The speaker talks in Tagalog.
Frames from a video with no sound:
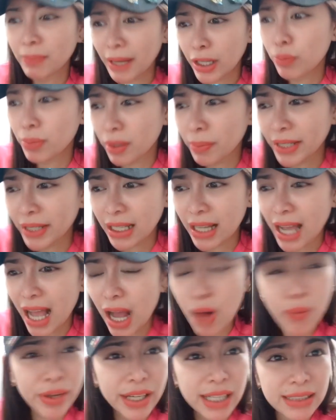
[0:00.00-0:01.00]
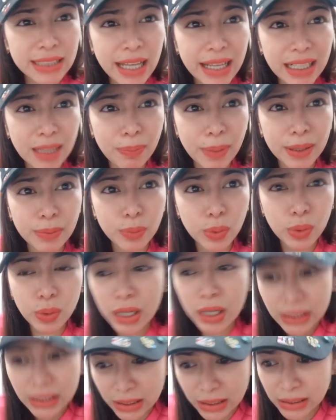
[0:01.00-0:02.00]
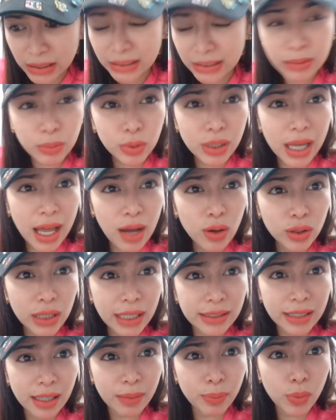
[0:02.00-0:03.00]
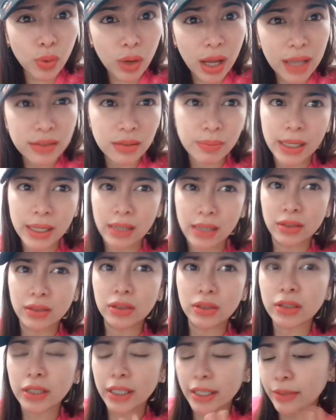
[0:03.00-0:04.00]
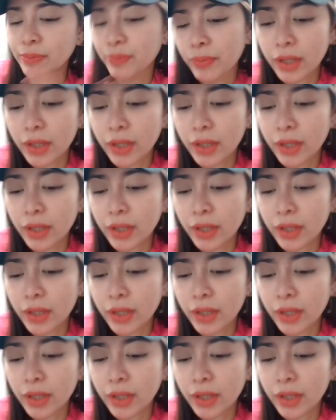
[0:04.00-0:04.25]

Paano pag may nag-aaway na sa harapan mo, titignan mo lang o tatakbo ka, di ba? Okay.